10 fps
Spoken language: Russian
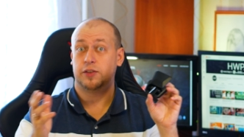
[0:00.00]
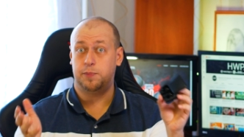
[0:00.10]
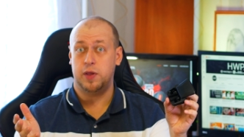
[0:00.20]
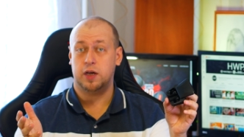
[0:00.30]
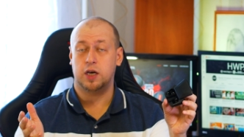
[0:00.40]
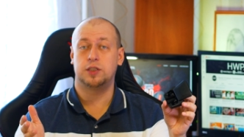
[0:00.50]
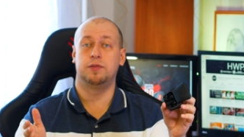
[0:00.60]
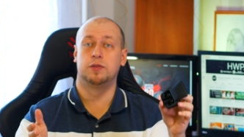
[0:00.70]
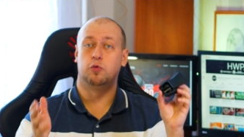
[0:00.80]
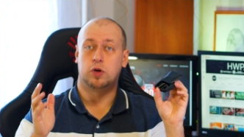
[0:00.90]
Теперь о
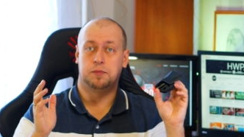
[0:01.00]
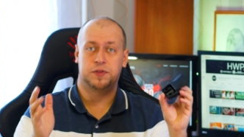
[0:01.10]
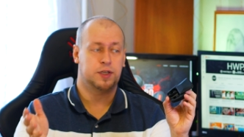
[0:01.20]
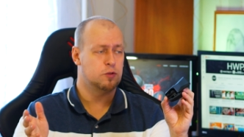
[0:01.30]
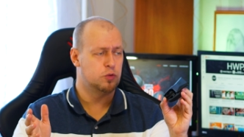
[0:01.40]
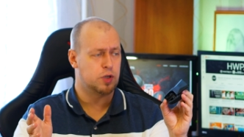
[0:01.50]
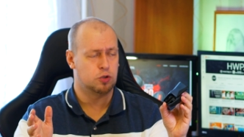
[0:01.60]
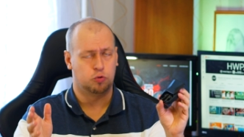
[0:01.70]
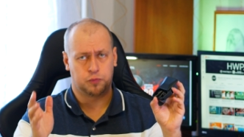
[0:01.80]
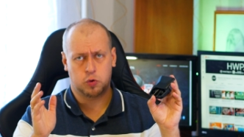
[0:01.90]
качестве звука. Сразу
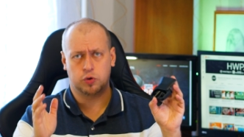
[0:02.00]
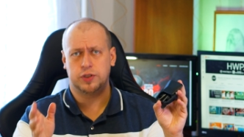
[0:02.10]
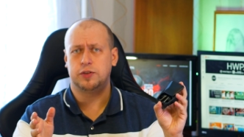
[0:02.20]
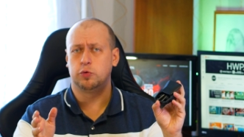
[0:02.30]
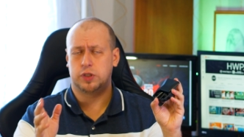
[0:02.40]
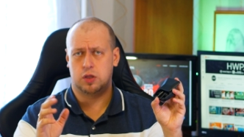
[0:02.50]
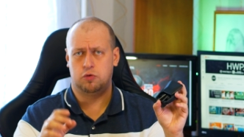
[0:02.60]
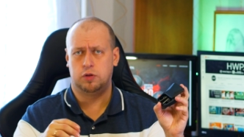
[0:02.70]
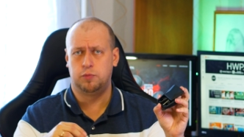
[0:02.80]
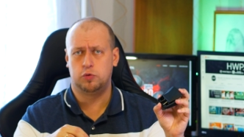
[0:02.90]
скажу, хоть здесь и
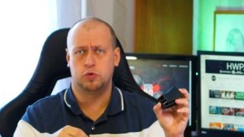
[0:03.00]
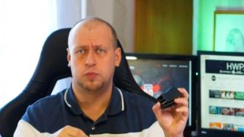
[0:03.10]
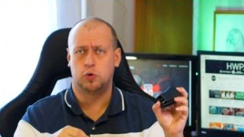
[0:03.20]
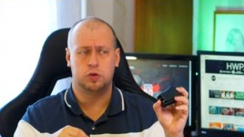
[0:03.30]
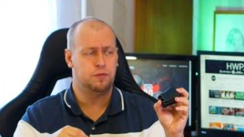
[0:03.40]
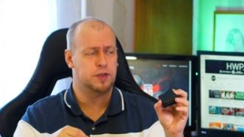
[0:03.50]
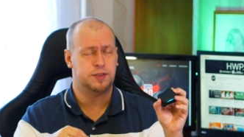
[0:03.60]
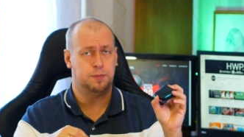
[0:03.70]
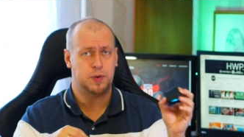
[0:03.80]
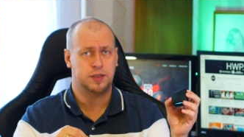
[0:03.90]
установлен Bluetooth модуль
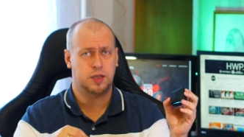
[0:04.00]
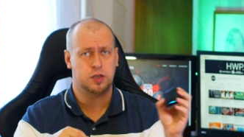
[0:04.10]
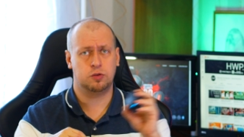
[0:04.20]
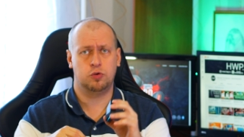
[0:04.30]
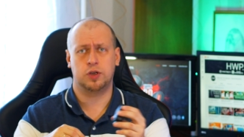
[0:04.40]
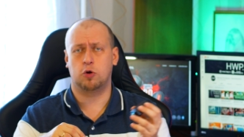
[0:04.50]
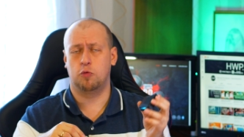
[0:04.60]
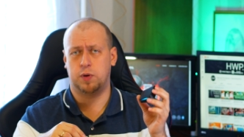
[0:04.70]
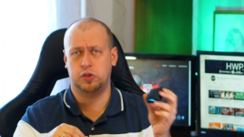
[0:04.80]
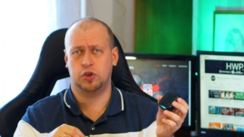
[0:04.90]
версии 5.1, но
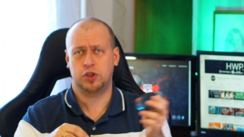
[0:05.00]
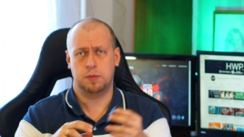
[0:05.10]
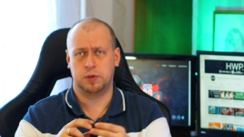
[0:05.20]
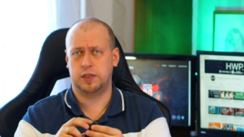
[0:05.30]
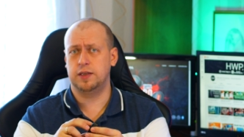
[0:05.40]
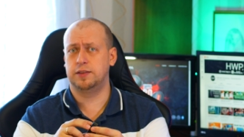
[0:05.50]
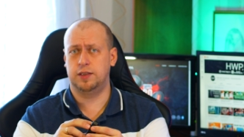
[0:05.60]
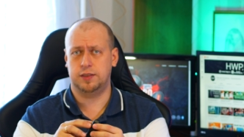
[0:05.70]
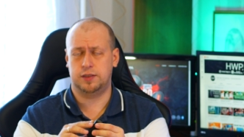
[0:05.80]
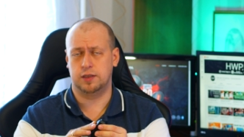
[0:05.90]
никакой поддержки aptX
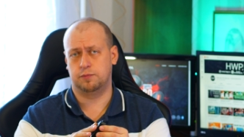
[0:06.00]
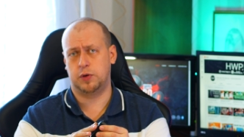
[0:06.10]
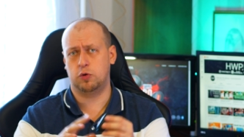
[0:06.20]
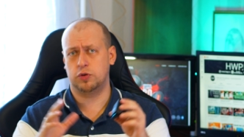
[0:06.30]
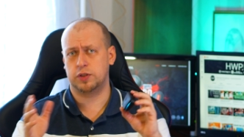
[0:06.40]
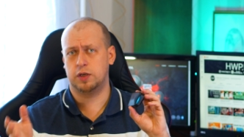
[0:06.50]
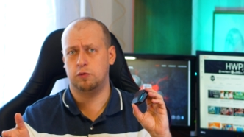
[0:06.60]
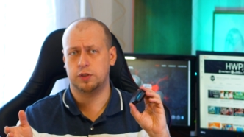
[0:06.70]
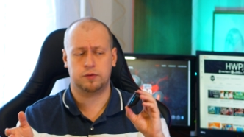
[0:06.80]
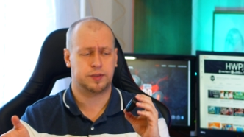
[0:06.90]
здесь нет. Приходится
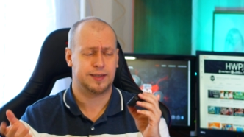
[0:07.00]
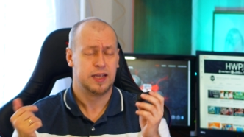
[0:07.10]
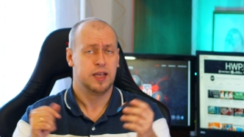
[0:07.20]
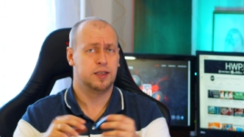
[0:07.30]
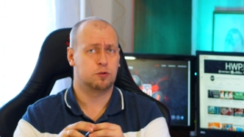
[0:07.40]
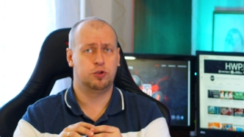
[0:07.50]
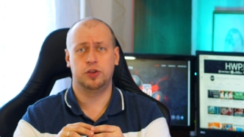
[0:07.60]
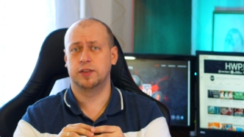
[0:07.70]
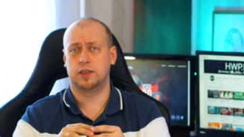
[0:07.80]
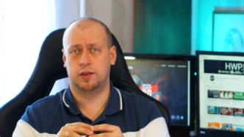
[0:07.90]
довольствоваться
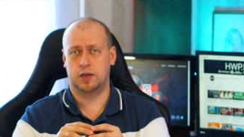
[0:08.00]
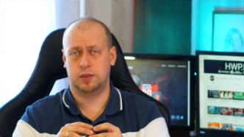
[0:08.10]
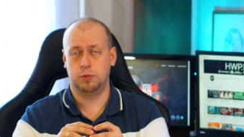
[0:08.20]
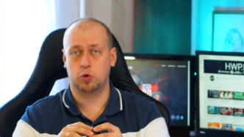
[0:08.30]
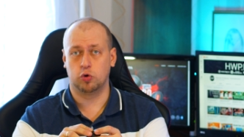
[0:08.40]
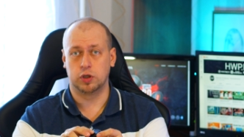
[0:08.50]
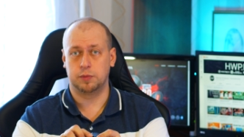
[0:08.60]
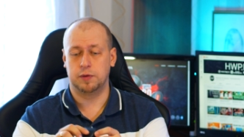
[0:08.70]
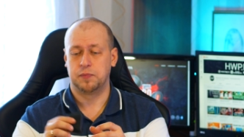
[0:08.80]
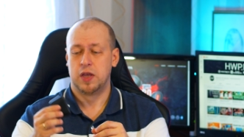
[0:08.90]
исключительно стандартными
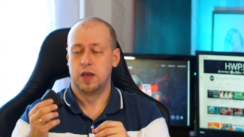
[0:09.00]
кодеками.